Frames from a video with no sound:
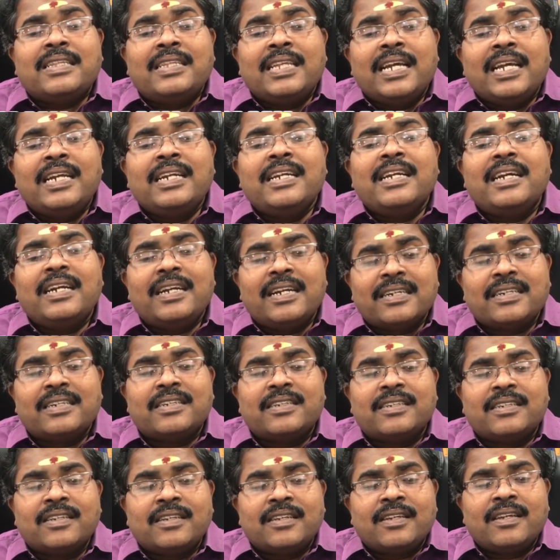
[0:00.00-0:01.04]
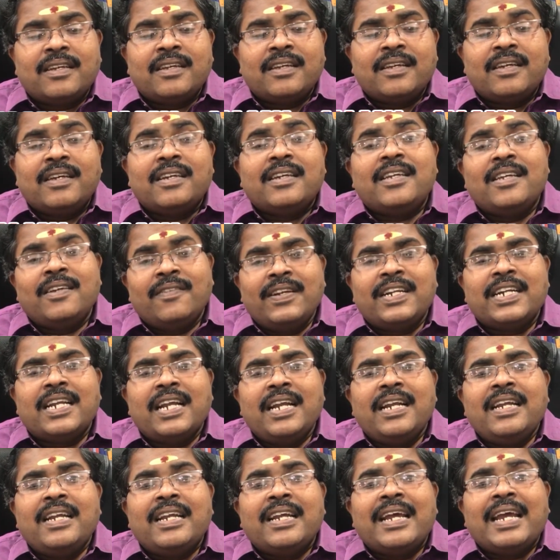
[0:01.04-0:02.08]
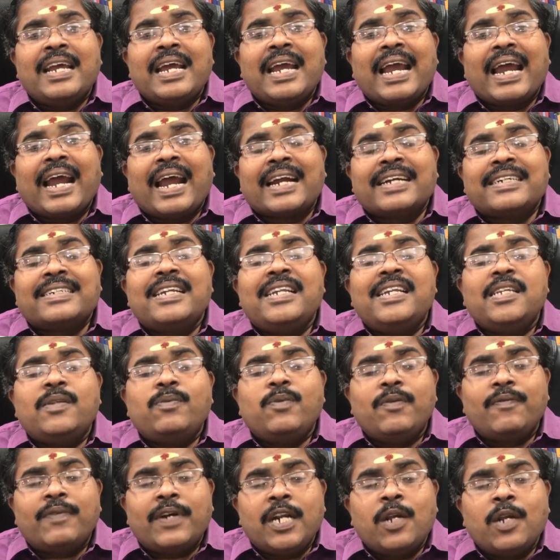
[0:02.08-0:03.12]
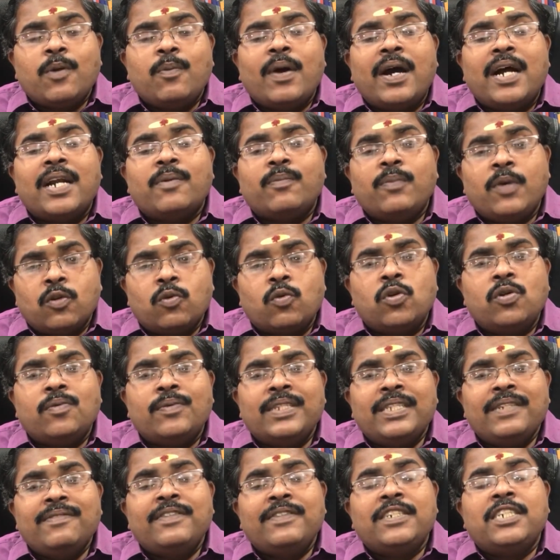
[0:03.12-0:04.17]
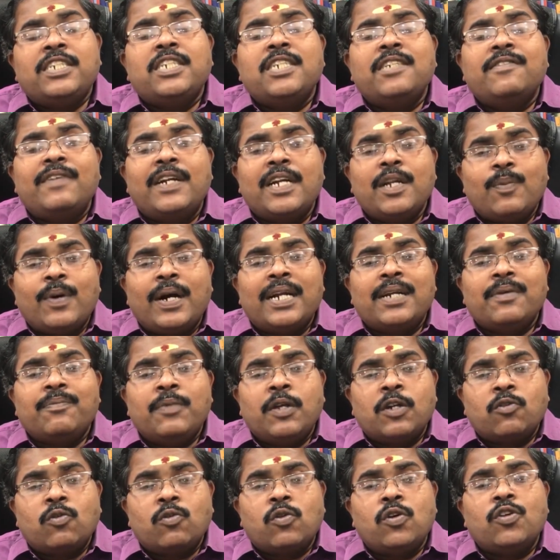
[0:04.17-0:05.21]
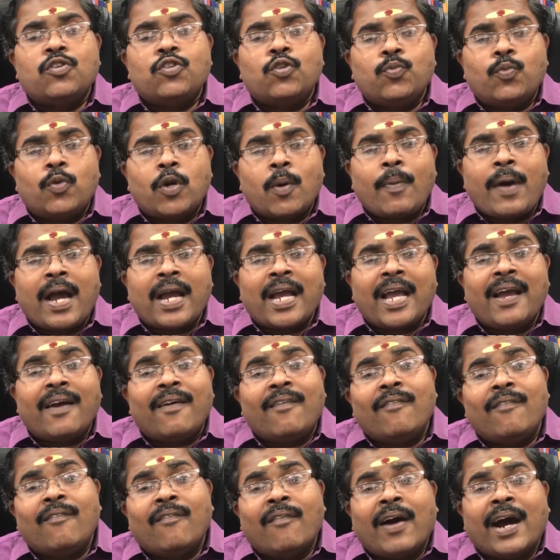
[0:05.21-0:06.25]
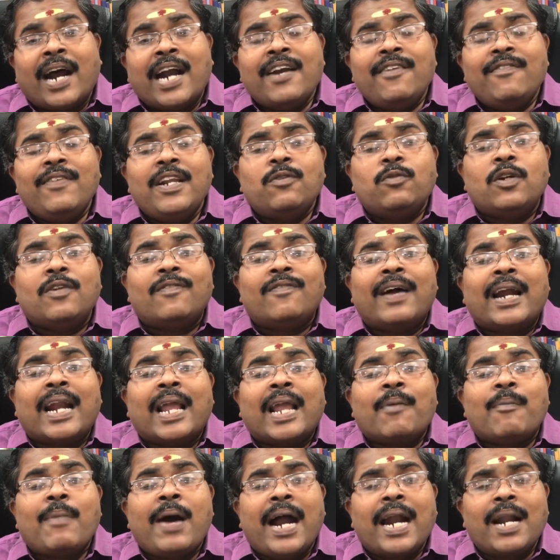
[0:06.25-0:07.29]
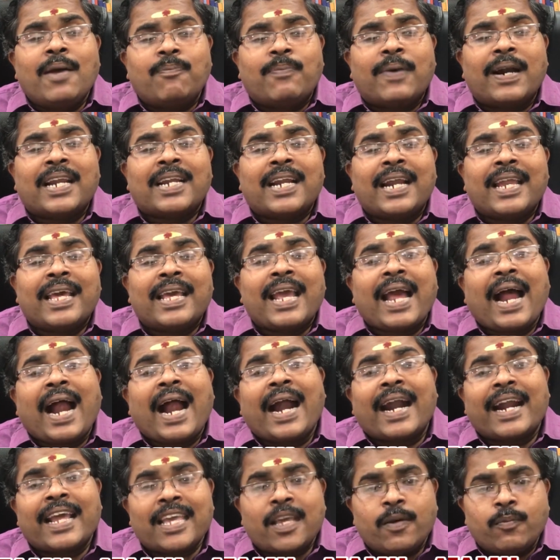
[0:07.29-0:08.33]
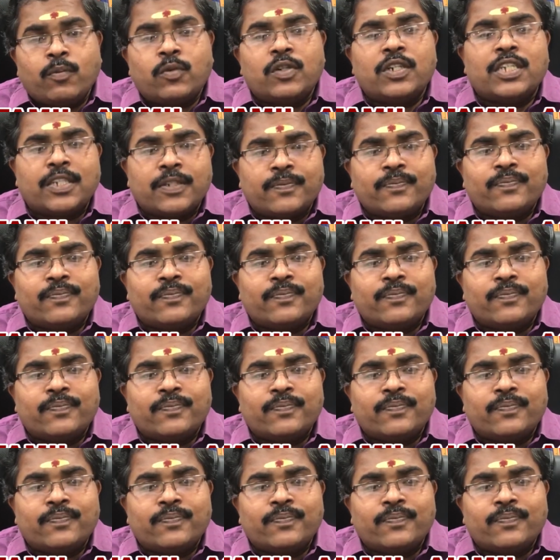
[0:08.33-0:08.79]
தென்கிழக்கு இவர்கள் அஷ்டலட்சுமி வழிபாடு மேற்கொள்வது விஷ்ணு வழிபாடு மேற்கொள்வது மூலமாக வாழ்வில் ஒரு வளமான பலன்களை அடைய முடியும்